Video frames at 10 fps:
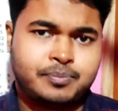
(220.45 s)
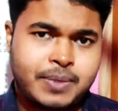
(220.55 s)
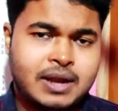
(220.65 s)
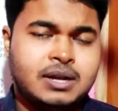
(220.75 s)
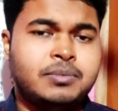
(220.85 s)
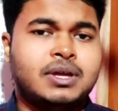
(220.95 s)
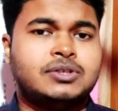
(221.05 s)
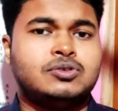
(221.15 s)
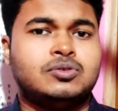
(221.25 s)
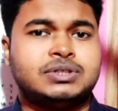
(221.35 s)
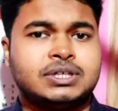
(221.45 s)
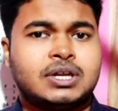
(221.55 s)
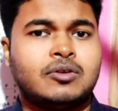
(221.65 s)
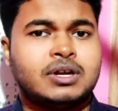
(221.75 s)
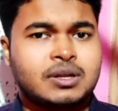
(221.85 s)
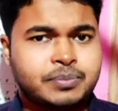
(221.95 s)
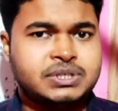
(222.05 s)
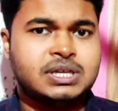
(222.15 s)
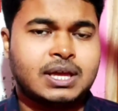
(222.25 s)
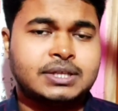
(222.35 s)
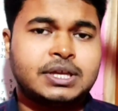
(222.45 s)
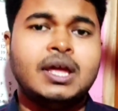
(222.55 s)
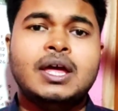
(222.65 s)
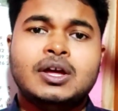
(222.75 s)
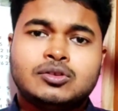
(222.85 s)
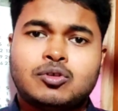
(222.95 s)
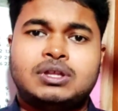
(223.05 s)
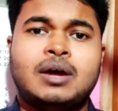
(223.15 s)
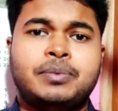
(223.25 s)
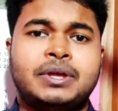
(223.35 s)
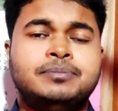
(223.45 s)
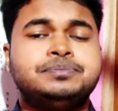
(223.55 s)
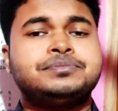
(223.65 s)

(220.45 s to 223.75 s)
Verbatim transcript: প্যান্ডেমিকের জন্য সেশন অনেকটা পিছিয়ে গেছে তথাপি